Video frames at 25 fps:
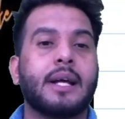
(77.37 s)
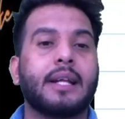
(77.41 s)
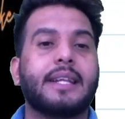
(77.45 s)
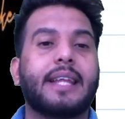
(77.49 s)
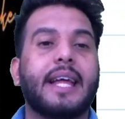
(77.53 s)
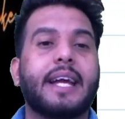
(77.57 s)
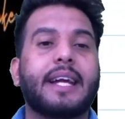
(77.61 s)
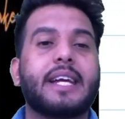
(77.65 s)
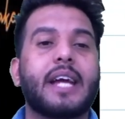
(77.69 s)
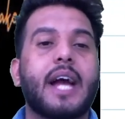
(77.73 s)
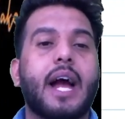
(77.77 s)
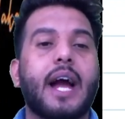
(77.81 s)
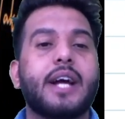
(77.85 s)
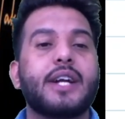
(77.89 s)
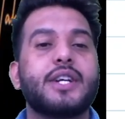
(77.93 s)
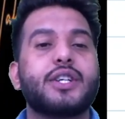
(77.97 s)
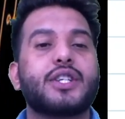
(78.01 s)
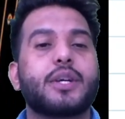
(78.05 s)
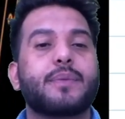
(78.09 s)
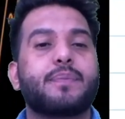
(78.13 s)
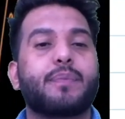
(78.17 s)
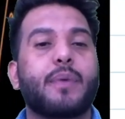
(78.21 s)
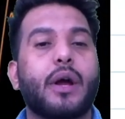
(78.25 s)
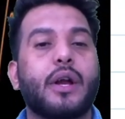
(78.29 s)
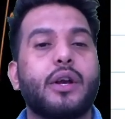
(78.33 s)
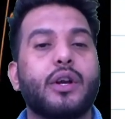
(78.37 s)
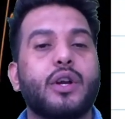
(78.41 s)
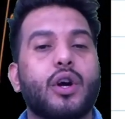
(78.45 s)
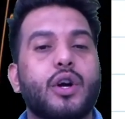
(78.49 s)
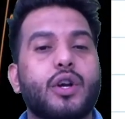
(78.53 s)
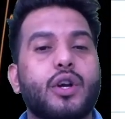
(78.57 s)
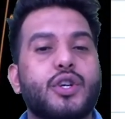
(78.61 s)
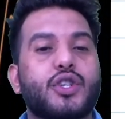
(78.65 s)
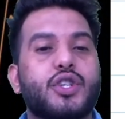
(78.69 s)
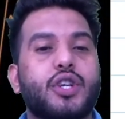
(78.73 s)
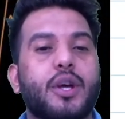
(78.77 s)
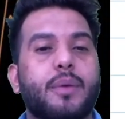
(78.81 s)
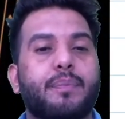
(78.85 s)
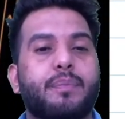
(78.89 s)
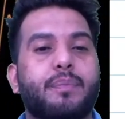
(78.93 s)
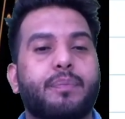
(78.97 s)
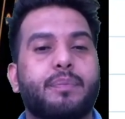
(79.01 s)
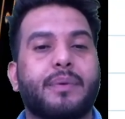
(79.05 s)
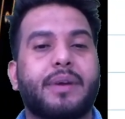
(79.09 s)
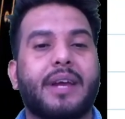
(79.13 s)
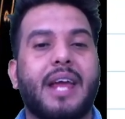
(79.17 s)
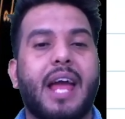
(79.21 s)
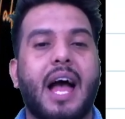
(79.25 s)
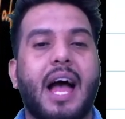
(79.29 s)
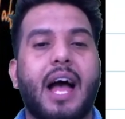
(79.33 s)
देखिए एंटरप्रेन्योरशिप
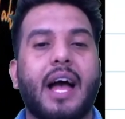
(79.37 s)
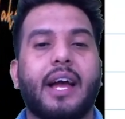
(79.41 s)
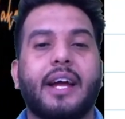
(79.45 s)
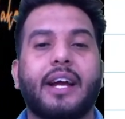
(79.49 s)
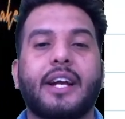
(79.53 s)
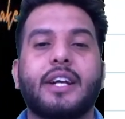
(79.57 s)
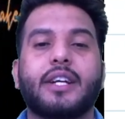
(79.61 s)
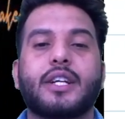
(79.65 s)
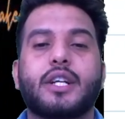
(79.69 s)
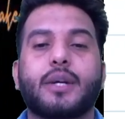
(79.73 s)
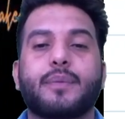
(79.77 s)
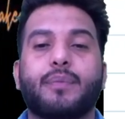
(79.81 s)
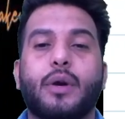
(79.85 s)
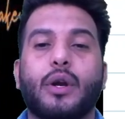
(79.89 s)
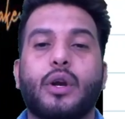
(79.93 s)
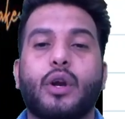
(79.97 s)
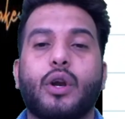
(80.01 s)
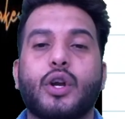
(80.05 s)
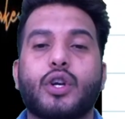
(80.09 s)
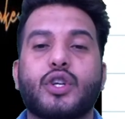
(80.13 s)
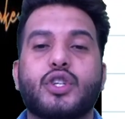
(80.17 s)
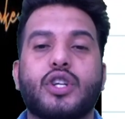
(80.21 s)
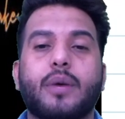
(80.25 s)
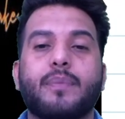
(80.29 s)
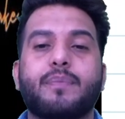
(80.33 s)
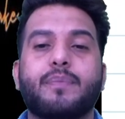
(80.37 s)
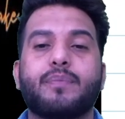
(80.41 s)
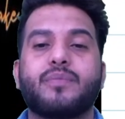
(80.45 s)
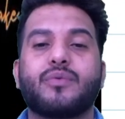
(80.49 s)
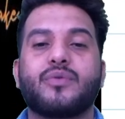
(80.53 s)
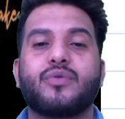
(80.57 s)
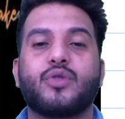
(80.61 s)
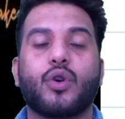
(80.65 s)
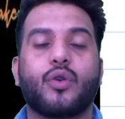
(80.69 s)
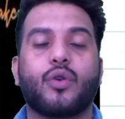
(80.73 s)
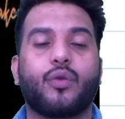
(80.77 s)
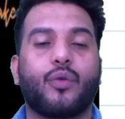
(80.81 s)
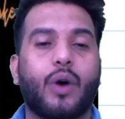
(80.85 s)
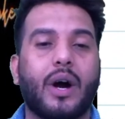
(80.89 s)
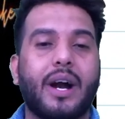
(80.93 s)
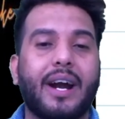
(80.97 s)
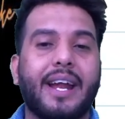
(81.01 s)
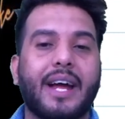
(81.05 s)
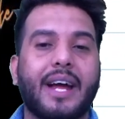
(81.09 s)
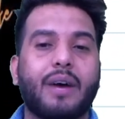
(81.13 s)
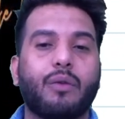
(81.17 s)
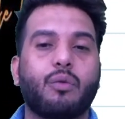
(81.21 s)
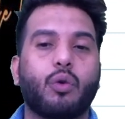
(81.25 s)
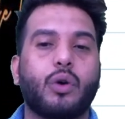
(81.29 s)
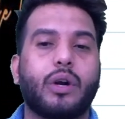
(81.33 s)
क्या है एंटरप्रेन्योरशिप जो वर्ड
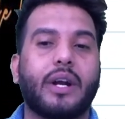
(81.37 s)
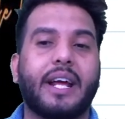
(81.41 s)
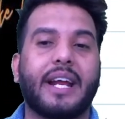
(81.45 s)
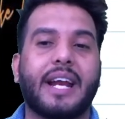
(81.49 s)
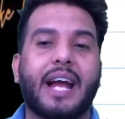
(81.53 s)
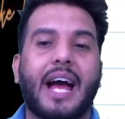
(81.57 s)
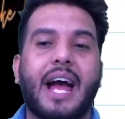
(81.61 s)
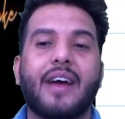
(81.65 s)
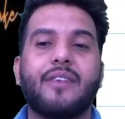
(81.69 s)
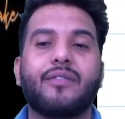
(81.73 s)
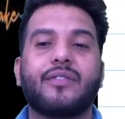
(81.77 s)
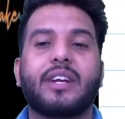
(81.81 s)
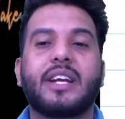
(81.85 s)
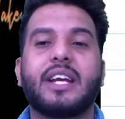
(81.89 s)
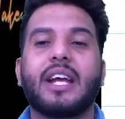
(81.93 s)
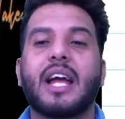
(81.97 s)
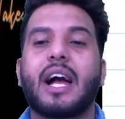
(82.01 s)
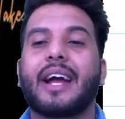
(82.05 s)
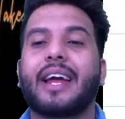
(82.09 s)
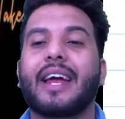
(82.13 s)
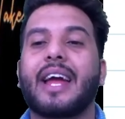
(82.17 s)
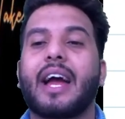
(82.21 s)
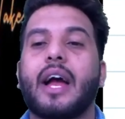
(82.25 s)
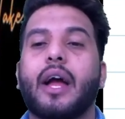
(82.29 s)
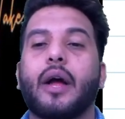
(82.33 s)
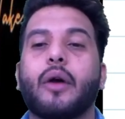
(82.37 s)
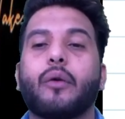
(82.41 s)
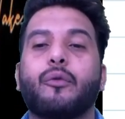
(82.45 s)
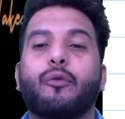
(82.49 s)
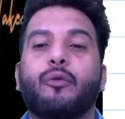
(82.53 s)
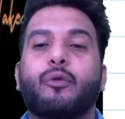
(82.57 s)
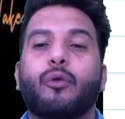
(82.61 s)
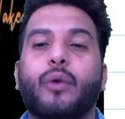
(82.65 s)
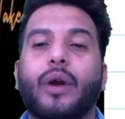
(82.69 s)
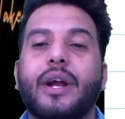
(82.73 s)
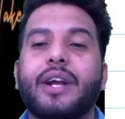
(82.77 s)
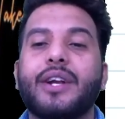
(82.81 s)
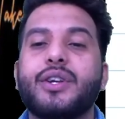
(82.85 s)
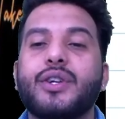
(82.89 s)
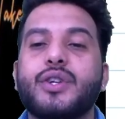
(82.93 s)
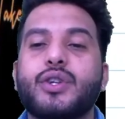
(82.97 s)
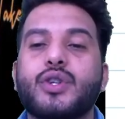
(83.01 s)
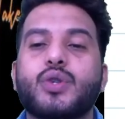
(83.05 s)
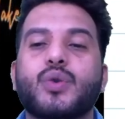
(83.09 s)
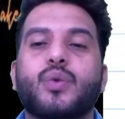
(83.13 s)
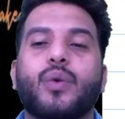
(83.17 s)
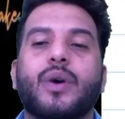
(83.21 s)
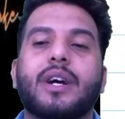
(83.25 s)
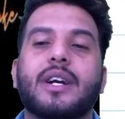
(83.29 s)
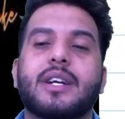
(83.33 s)
है वो डिराइव किया गया है
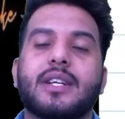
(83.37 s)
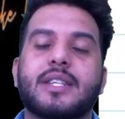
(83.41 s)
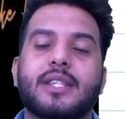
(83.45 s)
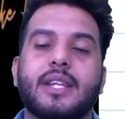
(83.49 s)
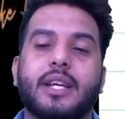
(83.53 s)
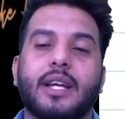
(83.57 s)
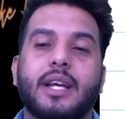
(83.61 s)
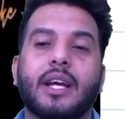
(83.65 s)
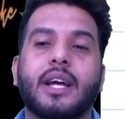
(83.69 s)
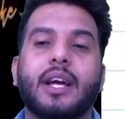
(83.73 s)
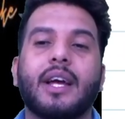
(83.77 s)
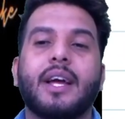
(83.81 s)
फ्रेंच वर्ड से